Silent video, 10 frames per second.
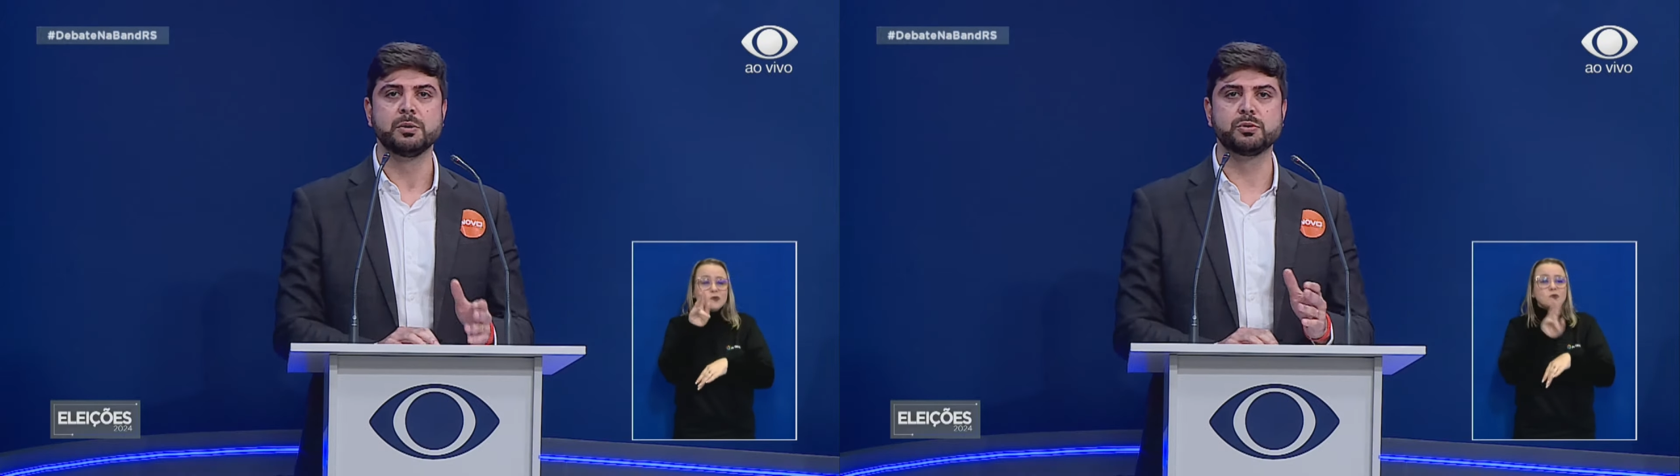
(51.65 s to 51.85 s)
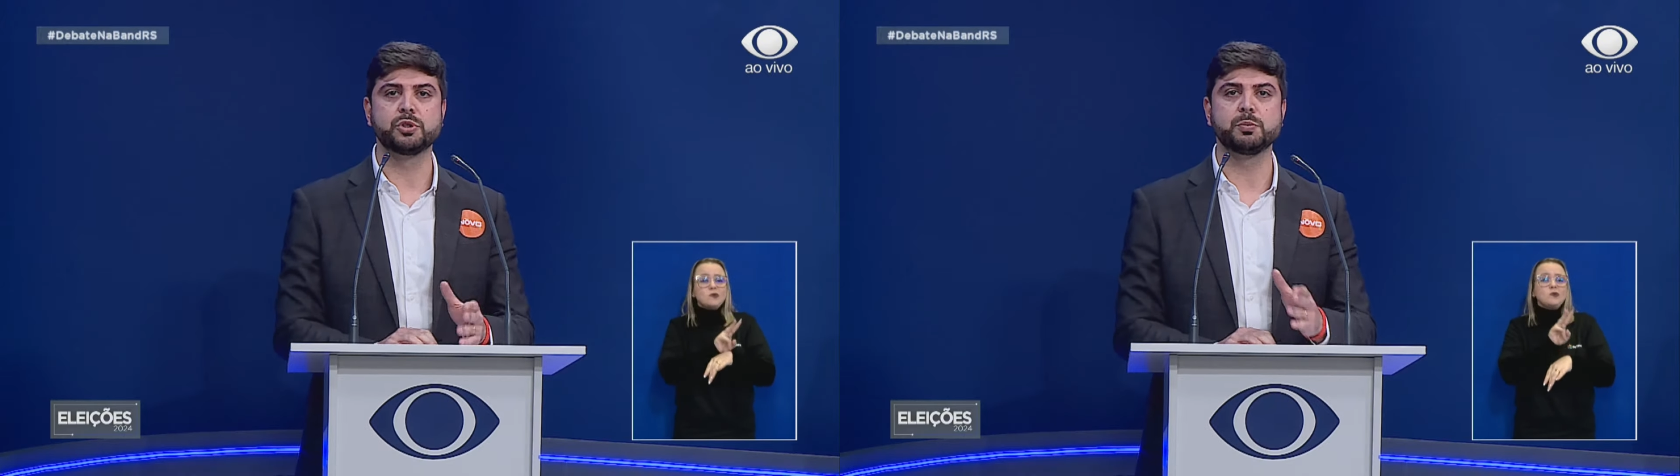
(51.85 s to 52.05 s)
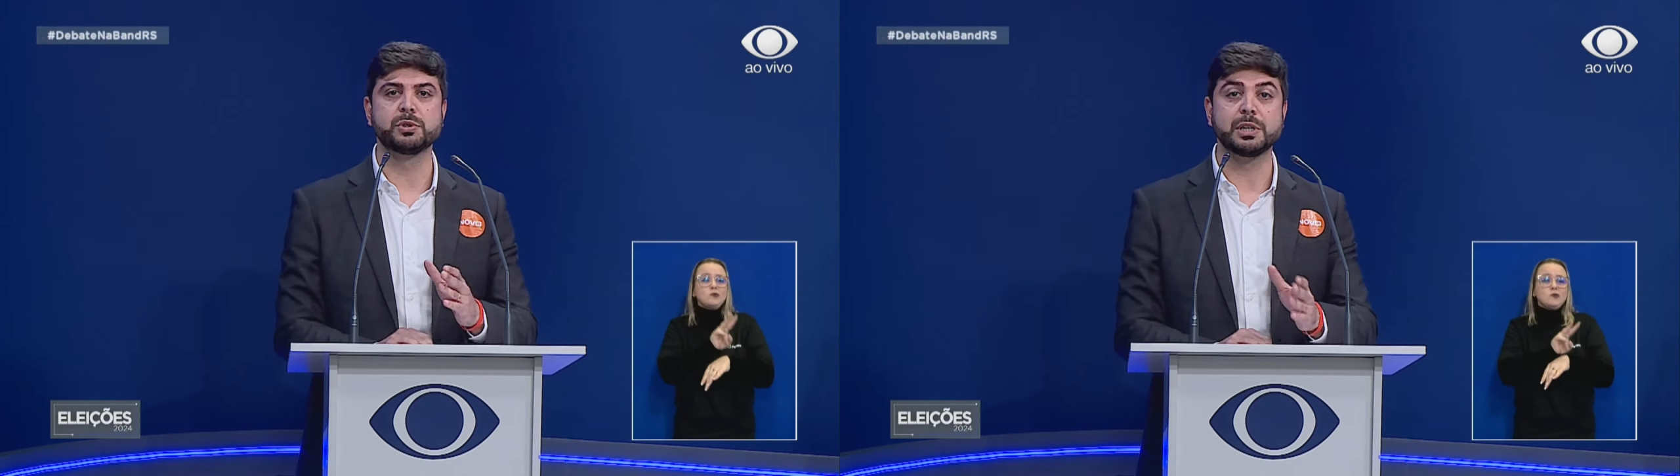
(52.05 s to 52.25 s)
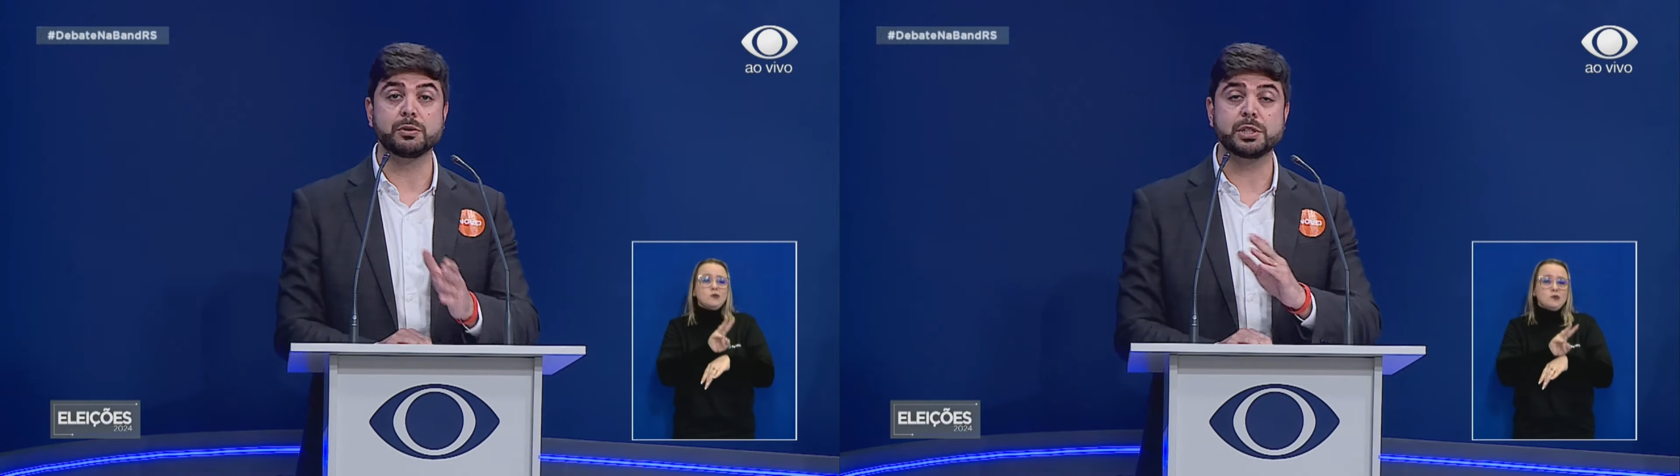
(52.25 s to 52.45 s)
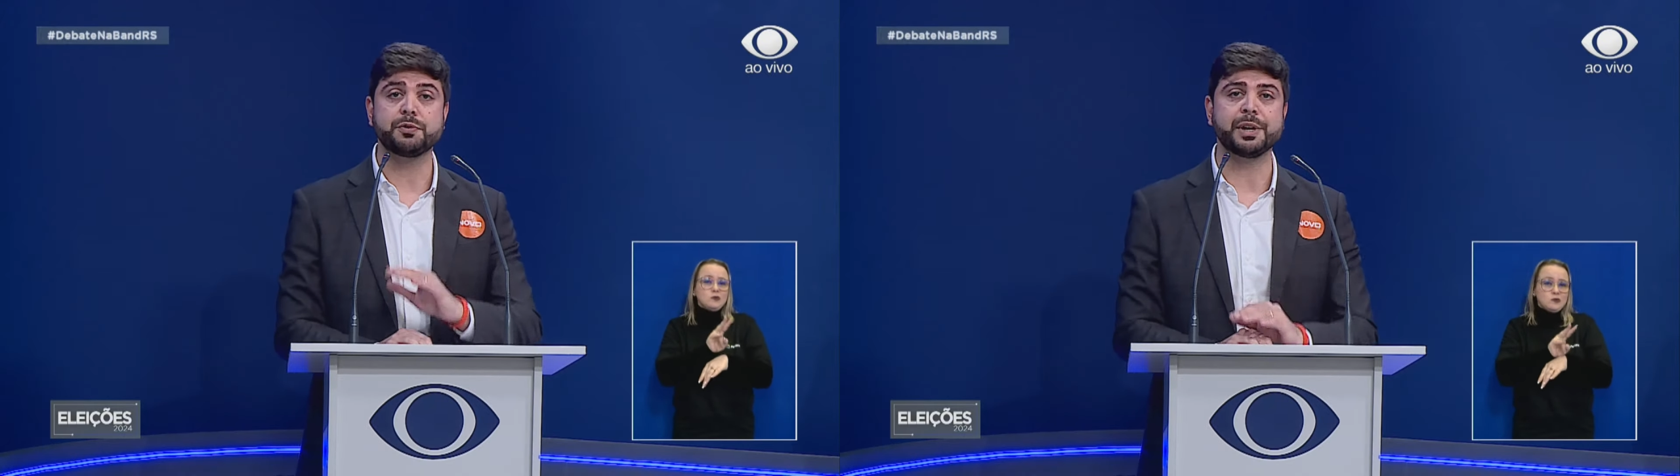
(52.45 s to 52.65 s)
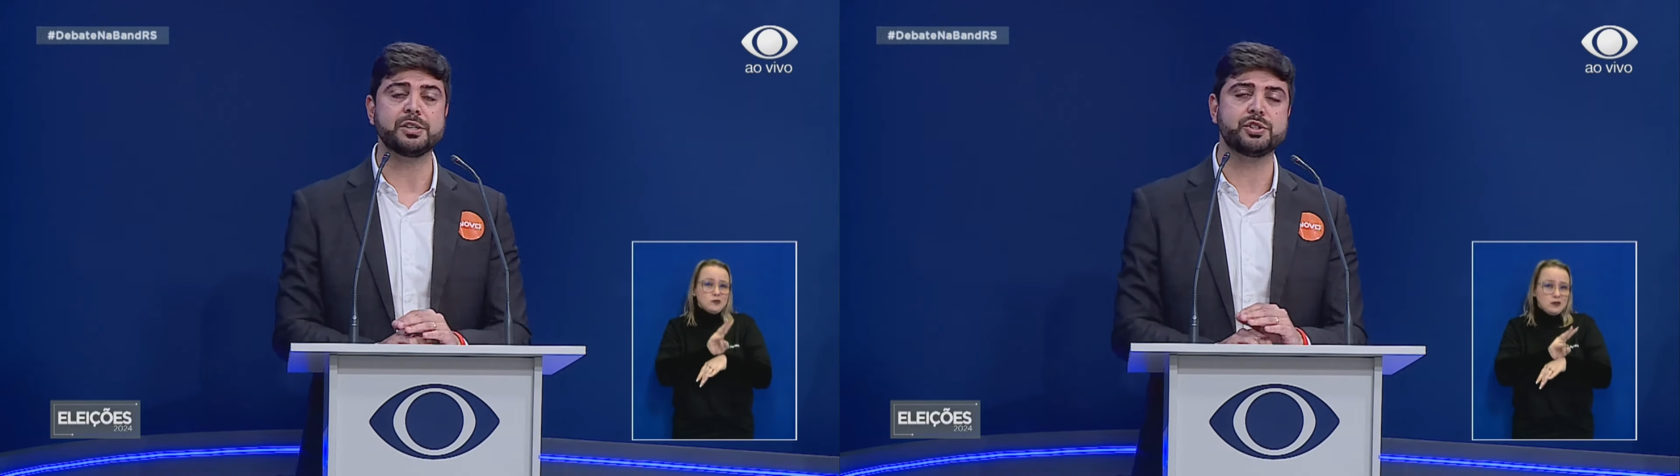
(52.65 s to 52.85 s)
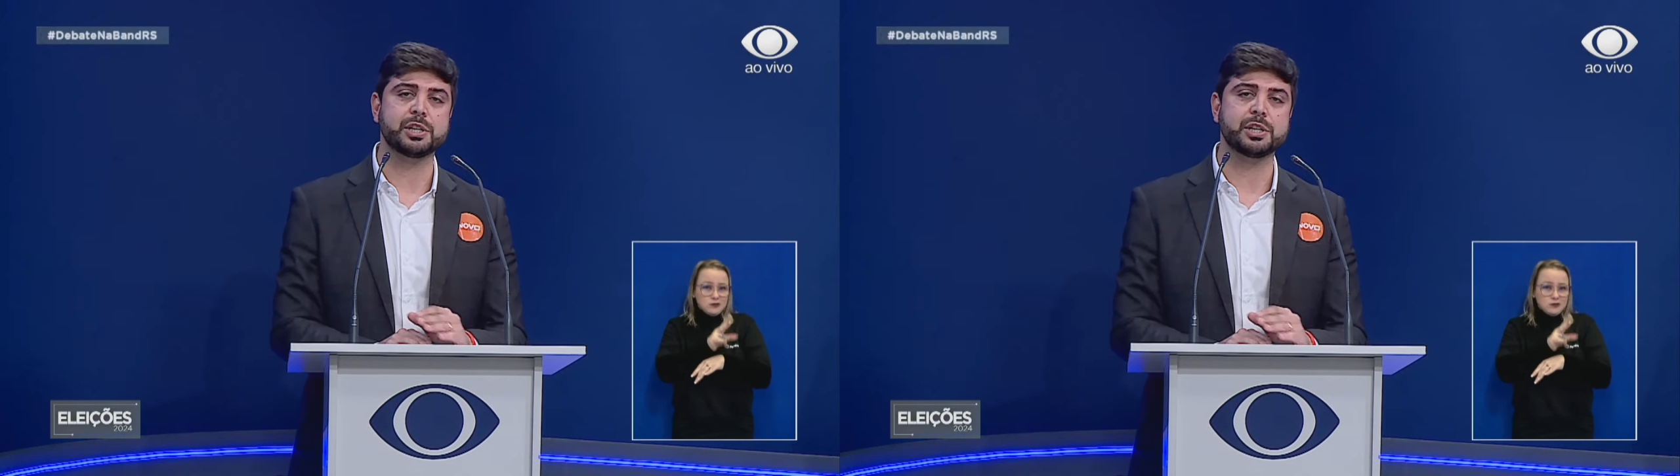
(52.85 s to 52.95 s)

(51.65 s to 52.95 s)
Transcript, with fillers: nos últimos anos de diferentes